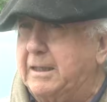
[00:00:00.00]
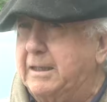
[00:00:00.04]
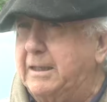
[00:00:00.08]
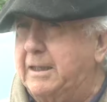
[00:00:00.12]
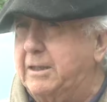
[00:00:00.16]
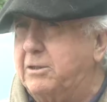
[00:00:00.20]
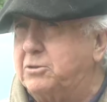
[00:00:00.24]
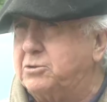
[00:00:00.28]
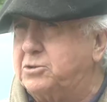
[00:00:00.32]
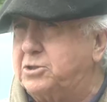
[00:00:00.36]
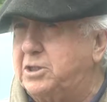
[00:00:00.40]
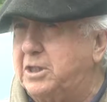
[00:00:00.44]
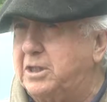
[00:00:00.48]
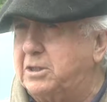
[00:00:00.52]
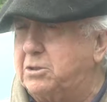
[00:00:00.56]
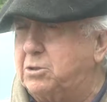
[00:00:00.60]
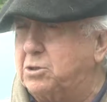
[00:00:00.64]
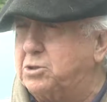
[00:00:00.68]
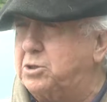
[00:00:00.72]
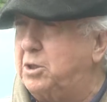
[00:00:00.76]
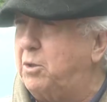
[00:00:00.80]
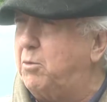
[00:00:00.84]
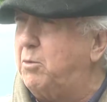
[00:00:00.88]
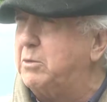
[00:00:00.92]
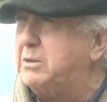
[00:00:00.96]
dieron
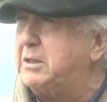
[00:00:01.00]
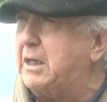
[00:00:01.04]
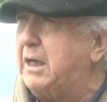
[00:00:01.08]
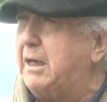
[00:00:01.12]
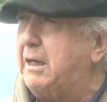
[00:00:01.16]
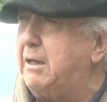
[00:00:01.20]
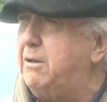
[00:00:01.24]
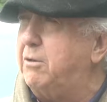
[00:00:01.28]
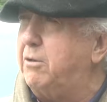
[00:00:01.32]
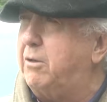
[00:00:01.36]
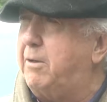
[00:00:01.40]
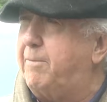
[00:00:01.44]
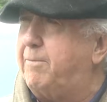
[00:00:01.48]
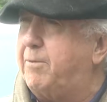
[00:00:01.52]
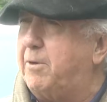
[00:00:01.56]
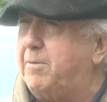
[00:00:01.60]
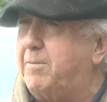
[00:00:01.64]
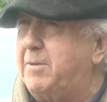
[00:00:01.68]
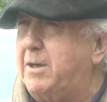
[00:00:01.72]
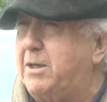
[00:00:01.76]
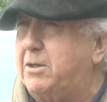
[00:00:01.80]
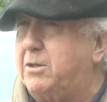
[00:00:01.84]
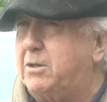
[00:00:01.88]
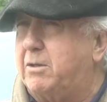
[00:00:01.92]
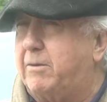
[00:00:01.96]
150 kilos de
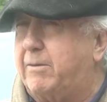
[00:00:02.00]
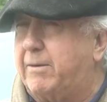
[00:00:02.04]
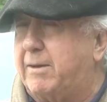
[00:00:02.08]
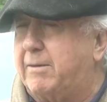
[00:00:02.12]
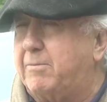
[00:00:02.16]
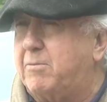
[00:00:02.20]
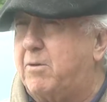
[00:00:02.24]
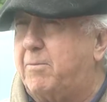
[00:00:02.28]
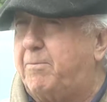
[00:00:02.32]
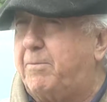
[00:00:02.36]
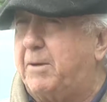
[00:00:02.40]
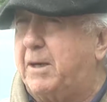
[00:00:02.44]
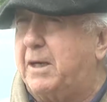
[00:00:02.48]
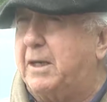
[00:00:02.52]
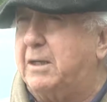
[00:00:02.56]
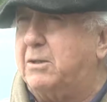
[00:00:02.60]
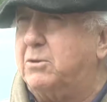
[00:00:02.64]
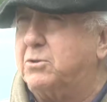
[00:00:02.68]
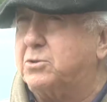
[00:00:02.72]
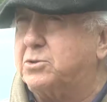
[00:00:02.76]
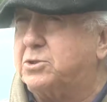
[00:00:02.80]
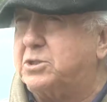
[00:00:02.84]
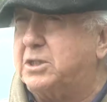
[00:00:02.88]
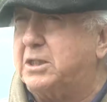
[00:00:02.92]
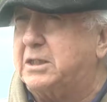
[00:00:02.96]
promedio, ...habríamos
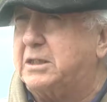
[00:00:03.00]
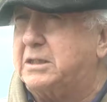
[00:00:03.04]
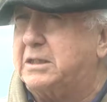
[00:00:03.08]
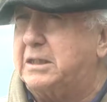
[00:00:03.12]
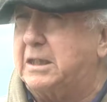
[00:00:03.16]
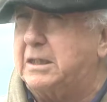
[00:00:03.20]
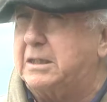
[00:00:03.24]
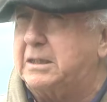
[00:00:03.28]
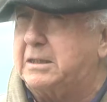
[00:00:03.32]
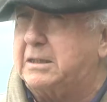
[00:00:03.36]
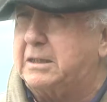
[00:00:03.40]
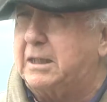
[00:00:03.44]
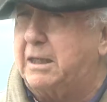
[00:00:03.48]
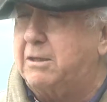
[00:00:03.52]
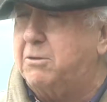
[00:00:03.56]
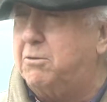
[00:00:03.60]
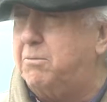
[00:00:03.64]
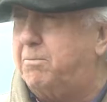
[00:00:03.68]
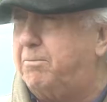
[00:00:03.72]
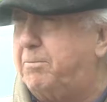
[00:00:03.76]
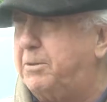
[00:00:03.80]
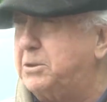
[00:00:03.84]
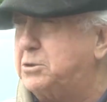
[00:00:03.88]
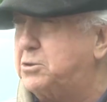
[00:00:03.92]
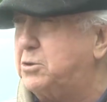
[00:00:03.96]
pagado
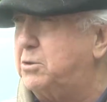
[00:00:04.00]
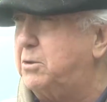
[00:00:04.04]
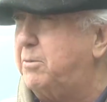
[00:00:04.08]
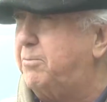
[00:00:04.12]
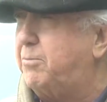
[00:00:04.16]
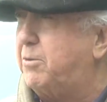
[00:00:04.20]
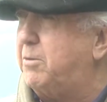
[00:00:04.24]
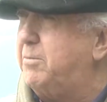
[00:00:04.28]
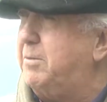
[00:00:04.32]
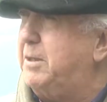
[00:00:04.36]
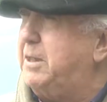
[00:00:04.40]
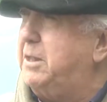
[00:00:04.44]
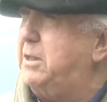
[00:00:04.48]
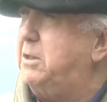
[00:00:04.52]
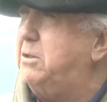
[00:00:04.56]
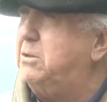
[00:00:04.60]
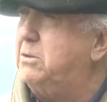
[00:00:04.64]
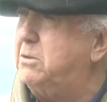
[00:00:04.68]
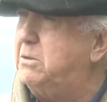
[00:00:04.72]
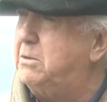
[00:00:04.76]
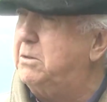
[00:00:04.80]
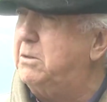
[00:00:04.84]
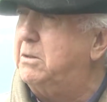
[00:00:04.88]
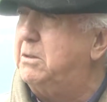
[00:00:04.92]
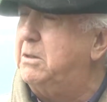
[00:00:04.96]
71 pesos de promedio,
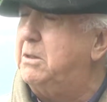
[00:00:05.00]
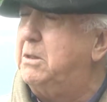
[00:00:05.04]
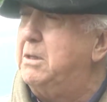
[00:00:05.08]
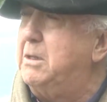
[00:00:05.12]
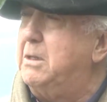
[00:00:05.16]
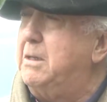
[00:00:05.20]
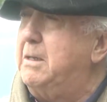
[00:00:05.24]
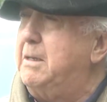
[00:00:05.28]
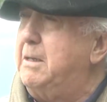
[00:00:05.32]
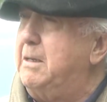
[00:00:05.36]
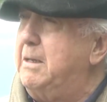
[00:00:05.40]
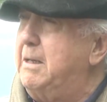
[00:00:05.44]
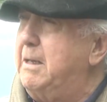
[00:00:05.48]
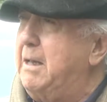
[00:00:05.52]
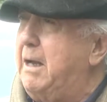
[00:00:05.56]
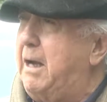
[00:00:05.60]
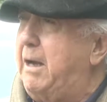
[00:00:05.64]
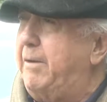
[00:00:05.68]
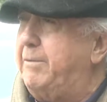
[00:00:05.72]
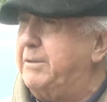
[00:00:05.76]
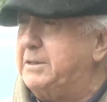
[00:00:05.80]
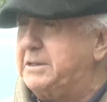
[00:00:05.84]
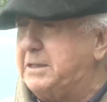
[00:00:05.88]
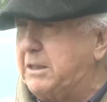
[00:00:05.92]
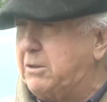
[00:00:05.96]

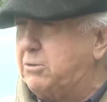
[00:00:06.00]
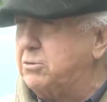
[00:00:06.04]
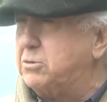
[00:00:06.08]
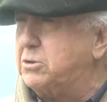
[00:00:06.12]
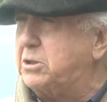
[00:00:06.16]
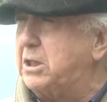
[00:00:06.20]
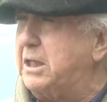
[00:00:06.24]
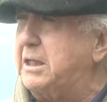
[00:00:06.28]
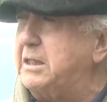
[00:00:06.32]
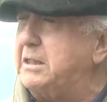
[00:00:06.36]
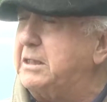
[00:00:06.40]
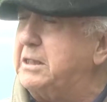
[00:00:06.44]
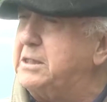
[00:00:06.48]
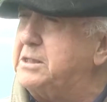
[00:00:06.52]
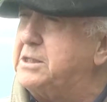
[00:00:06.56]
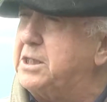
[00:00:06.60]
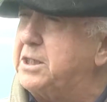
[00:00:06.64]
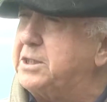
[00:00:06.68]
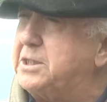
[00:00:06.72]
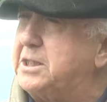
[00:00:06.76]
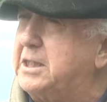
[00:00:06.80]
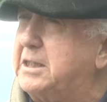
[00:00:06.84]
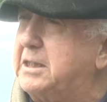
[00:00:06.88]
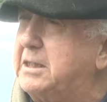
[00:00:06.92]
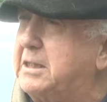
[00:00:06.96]
a veces con 30 y
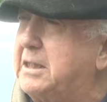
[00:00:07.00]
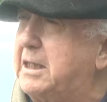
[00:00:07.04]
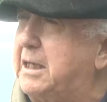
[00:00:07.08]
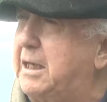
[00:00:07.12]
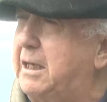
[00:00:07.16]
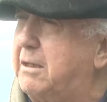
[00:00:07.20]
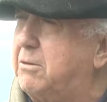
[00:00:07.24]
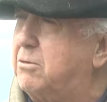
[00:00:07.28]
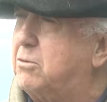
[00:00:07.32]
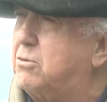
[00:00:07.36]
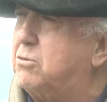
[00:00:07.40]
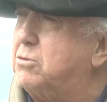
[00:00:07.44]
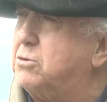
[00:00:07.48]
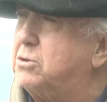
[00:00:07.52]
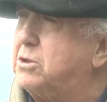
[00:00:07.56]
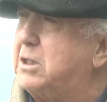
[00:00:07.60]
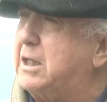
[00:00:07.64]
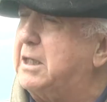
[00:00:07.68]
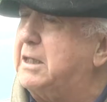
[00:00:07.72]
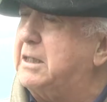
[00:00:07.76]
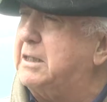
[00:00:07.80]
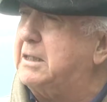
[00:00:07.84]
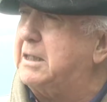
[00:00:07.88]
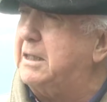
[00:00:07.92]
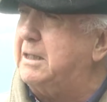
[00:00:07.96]
60, algo con
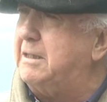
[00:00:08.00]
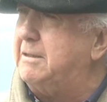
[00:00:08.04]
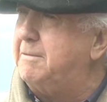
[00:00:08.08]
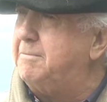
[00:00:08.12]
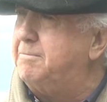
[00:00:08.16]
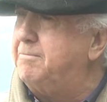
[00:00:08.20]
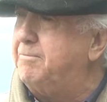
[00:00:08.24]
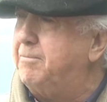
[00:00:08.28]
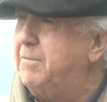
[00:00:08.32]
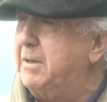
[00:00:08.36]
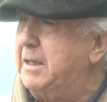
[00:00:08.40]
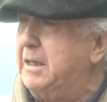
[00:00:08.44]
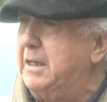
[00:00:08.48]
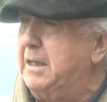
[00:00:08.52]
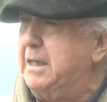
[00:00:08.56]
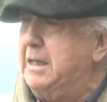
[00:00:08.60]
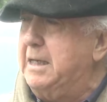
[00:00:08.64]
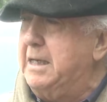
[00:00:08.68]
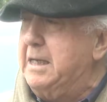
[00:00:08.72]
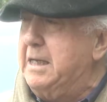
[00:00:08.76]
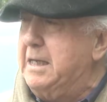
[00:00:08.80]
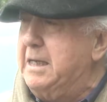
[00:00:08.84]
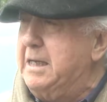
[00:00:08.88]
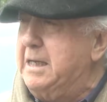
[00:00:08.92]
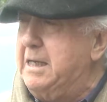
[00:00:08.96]
30,
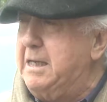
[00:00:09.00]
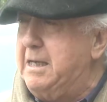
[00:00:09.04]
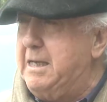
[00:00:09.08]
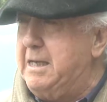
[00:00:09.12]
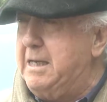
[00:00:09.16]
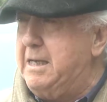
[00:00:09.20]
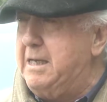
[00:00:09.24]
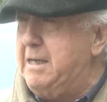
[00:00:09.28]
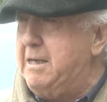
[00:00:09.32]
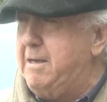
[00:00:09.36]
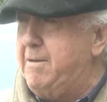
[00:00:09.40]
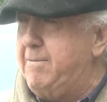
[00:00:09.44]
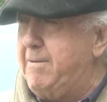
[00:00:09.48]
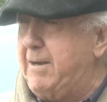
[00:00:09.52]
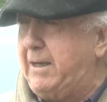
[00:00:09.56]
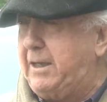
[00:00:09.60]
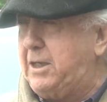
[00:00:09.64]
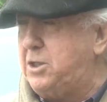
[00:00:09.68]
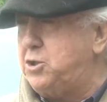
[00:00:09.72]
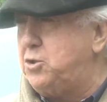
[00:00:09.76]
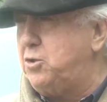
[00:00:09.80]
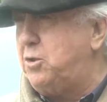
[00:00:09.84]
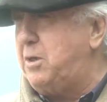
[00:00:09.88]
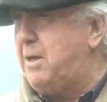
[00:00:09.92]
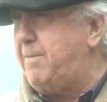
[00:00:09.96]
y
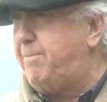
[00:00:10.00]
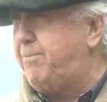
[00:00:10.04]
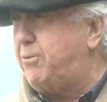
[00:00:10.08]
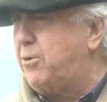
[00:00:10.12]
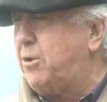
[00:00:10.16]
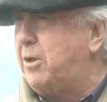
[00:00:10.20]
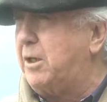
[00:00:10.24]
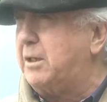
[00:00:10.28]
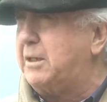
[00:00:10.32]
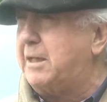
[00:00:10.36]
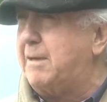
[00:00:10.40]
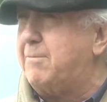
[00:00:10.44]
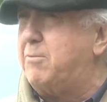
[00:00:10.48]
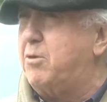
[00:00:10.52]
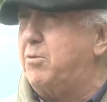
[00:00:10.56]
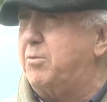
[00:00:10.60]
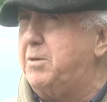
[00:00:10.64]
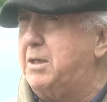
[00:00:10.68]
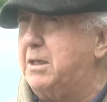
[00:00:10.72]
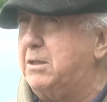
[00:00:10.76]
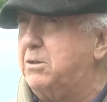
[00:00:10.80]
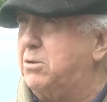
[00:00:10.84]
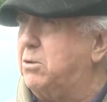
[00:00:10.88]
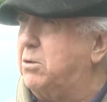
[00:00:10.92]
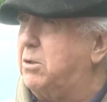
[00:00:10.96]
vaquillonas porque estamos
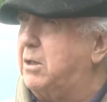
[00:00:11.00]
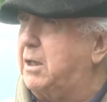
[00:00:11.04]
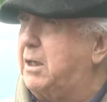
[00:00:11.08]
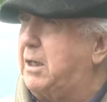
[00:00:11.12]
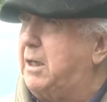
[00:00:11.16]
viendo de